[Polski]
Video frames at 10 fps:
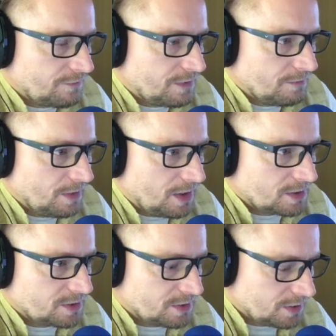w tym,
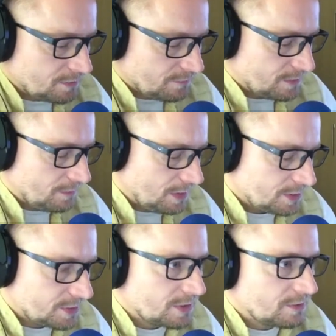lasie, w tym
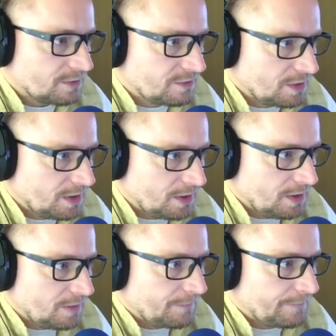lesie
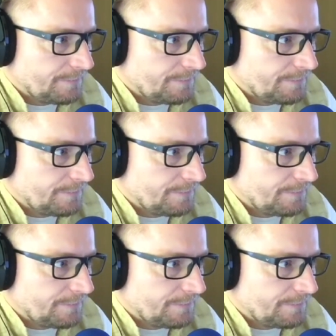oddzielenia,